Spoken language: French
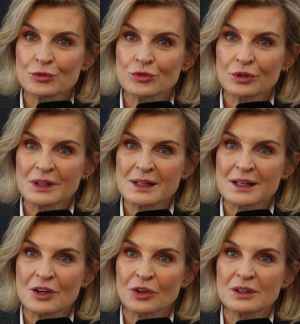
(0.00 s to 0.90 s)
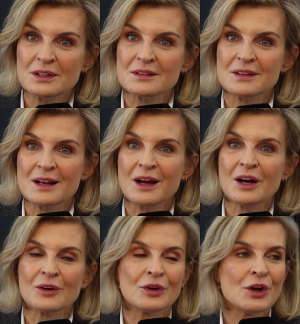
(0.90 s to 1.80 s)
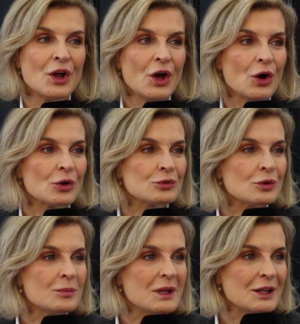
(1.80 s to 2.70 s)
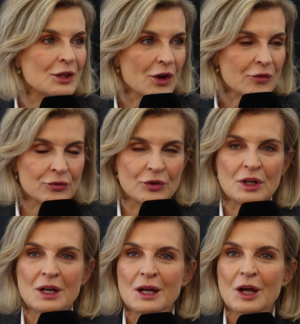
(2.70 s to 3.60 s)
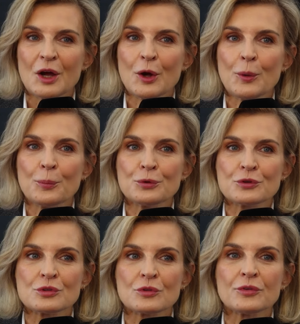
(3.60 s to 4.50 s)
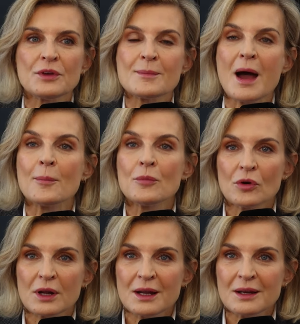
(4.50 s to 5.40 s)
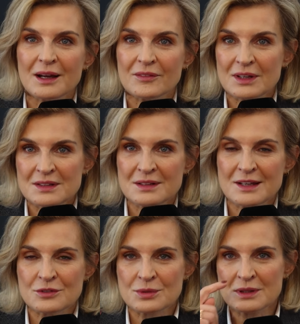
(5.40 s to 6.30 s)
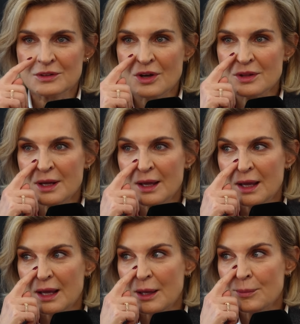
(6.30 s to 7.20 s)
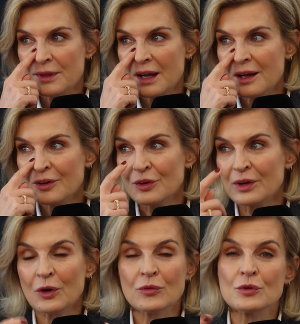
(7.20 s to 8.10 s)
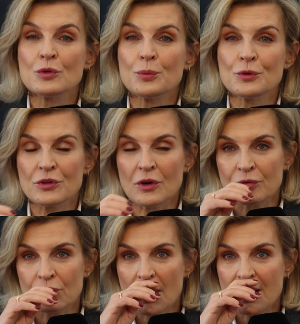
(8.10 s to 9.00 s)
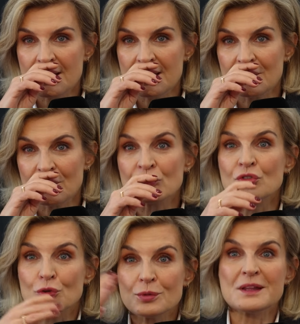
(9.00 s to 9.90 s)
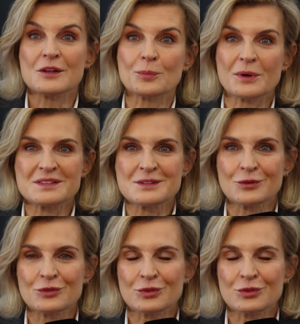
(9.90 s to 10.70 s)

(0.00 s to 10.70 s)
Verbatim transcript: du jury d'ailleurs, qui était là euh, en 2009 euh, pour son film Amore avec Tilda Swinton et eh bien, euh, est revenu plusieurs fois et aujourd'hui notre président du